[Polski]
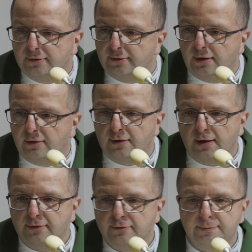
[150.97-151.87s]
nie od
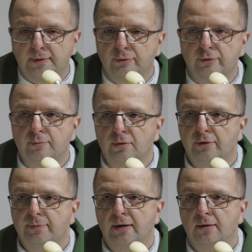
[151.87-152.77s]
razu spełnił
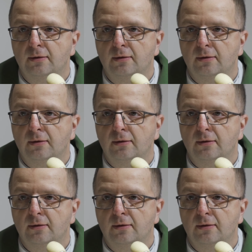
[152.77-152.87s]
prośbę.